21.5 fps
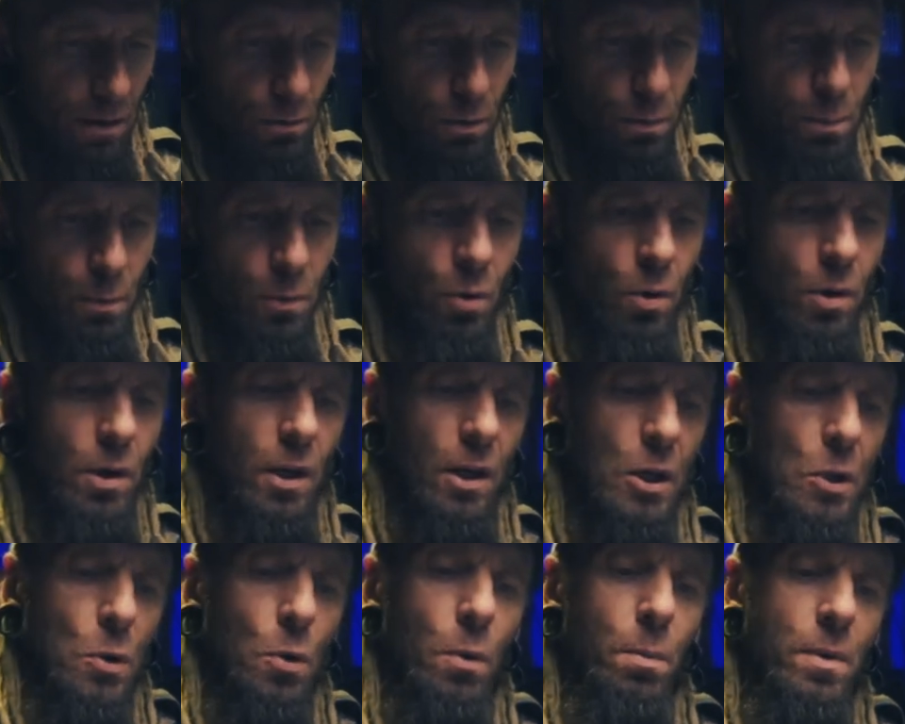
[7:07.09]
Вот многие,
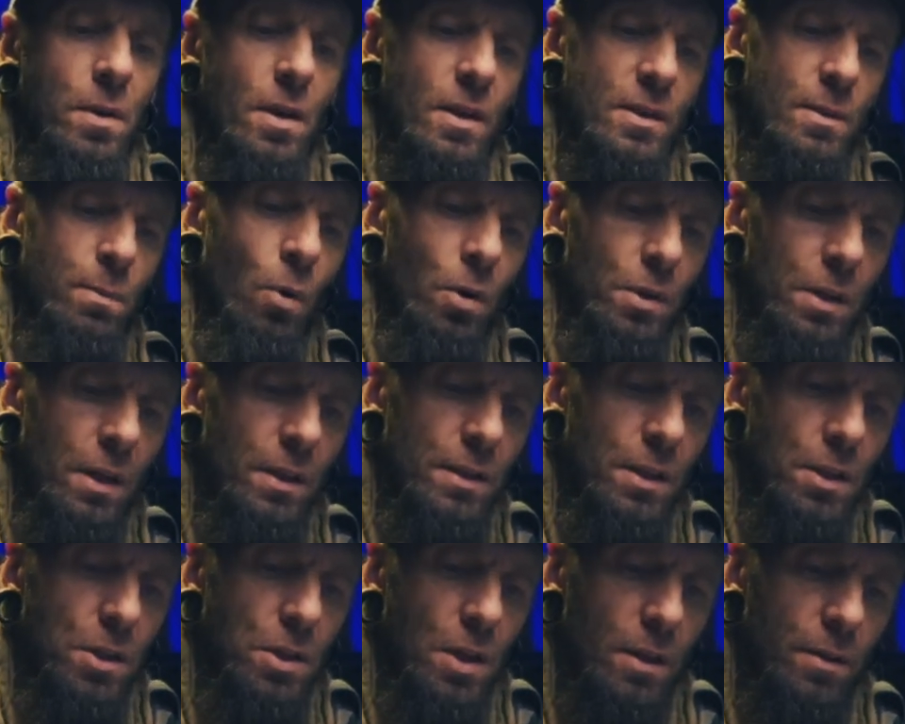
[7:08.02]
кто меня смотрят
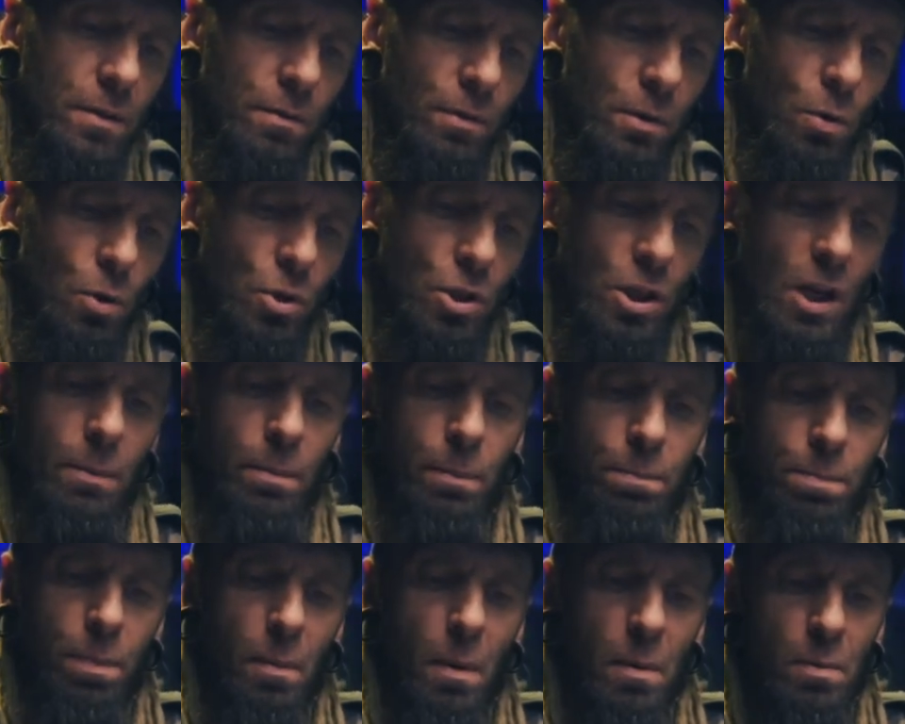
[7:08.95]
сейчас, вы тоже как бы
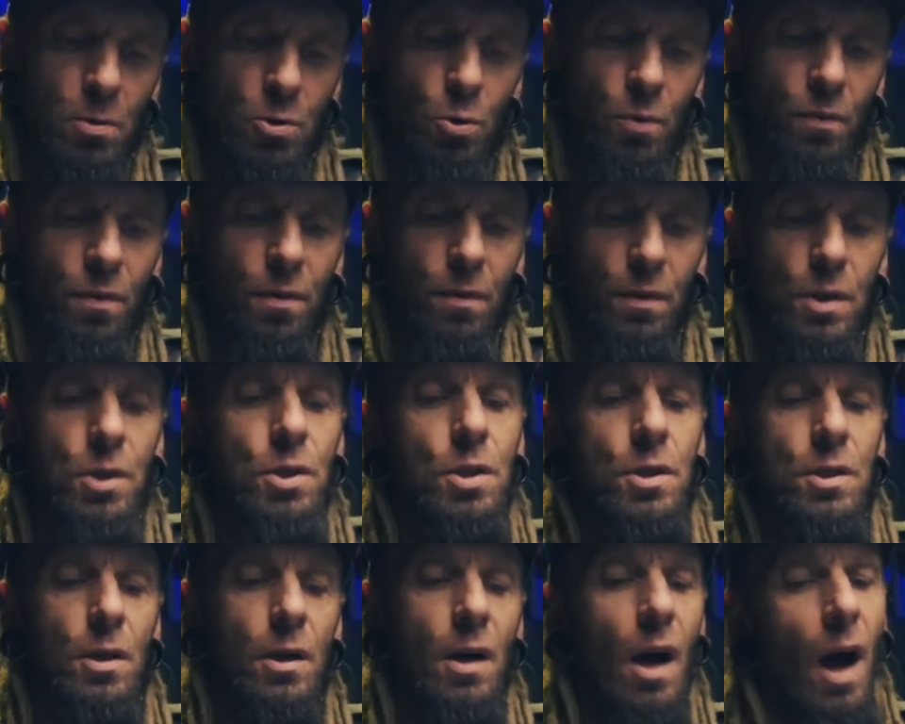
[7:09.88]
по бомжу
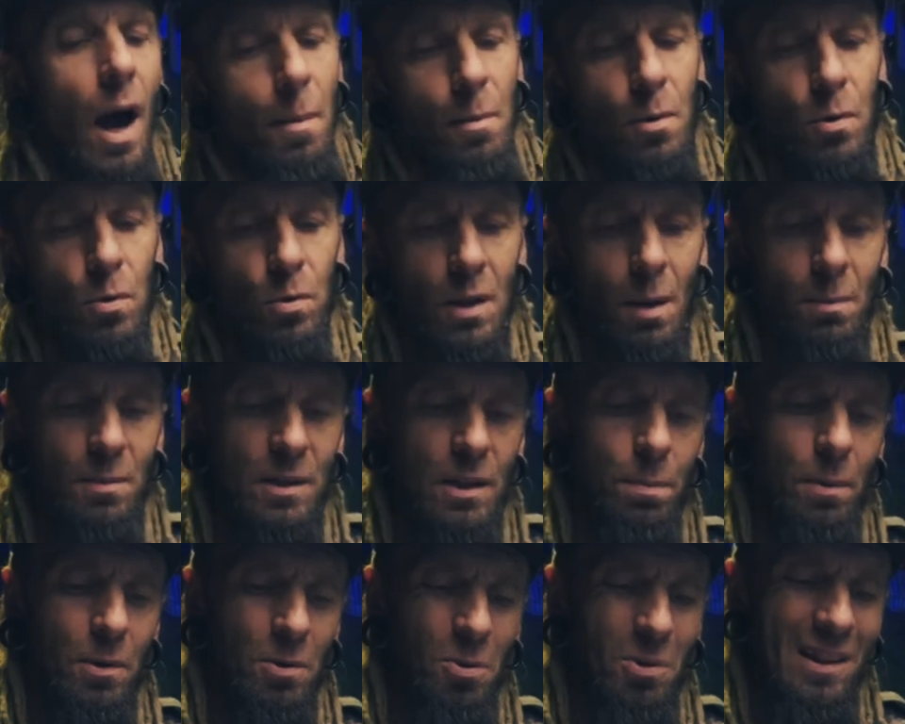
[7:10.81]
ищете камеру, там
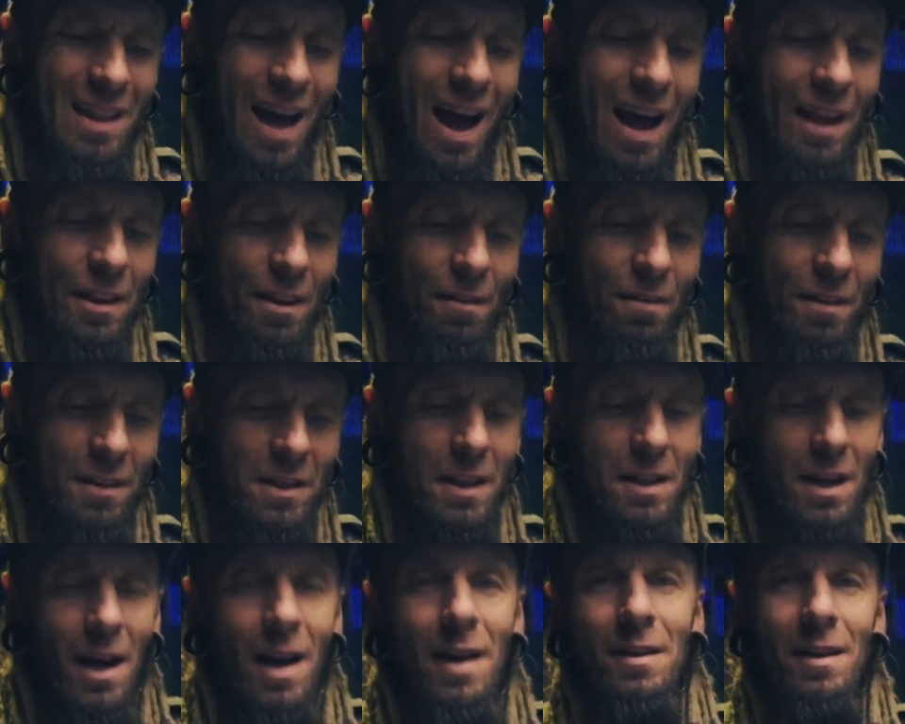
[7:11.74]
типа, ну ладно, в
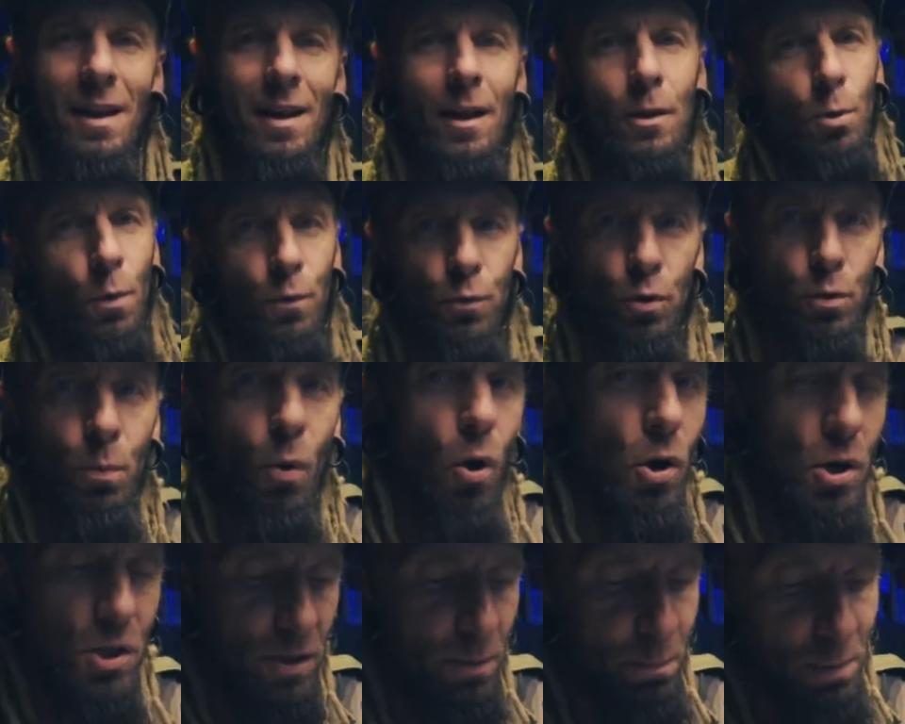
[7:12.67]
этот раз я готов чуть
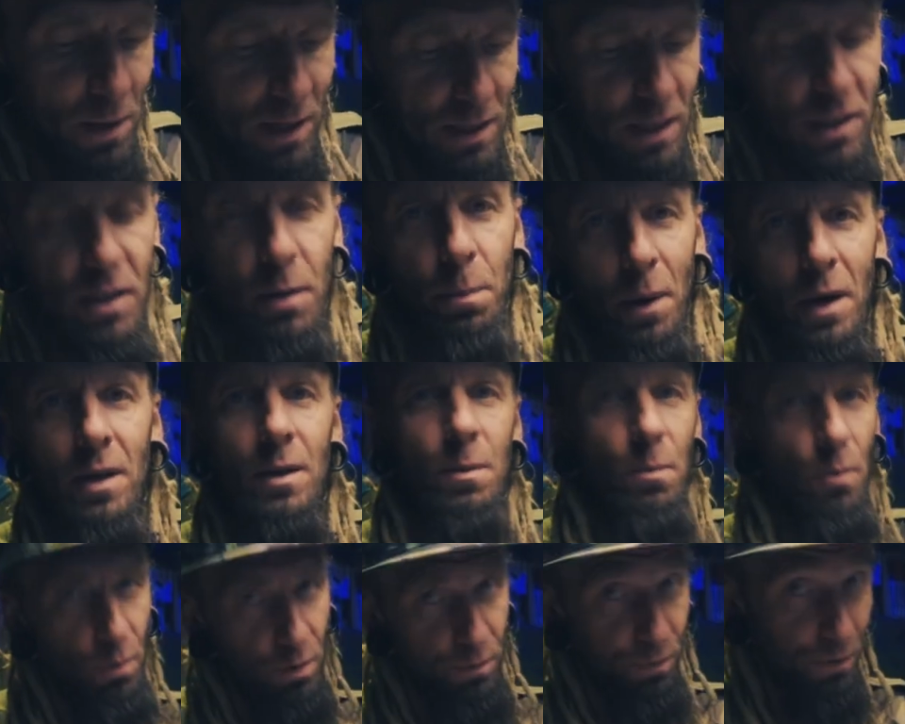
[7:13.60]
больше заплатить,
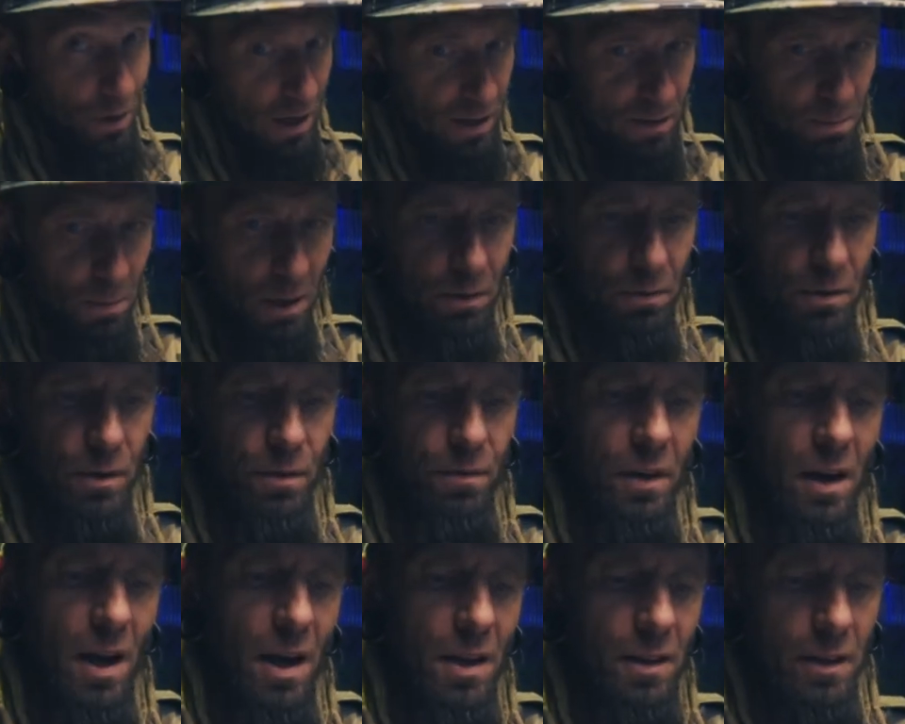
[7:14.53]
поэтому вот вы рассматриваете
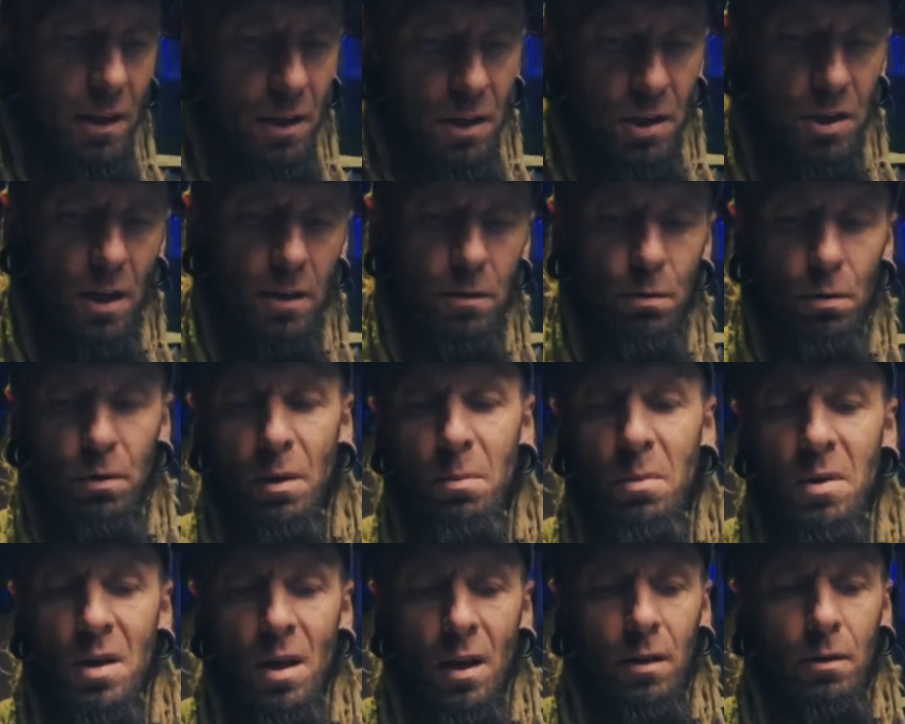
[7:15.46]
варианты, и сейчас вот на
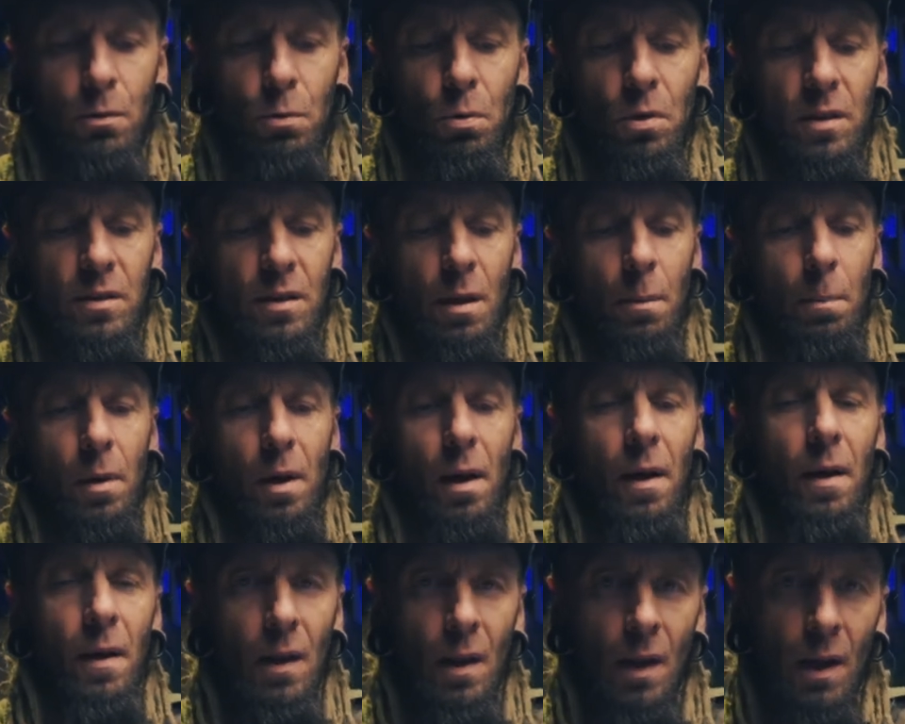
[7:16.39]
меня наткнулись там про